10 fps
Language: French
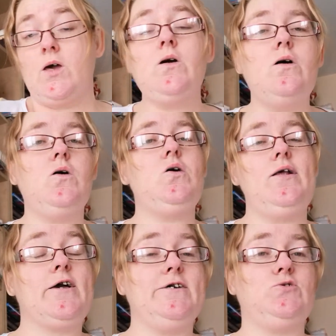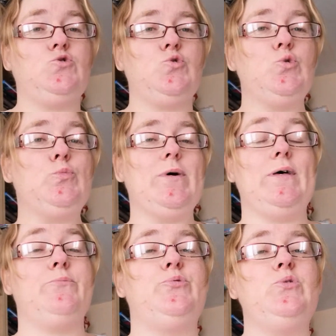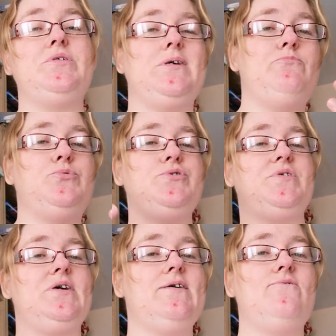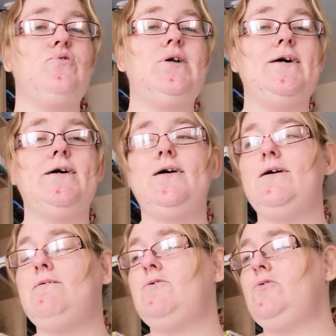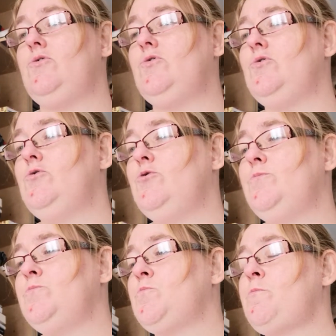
que la question m'a un peu été posée, voilà, euh,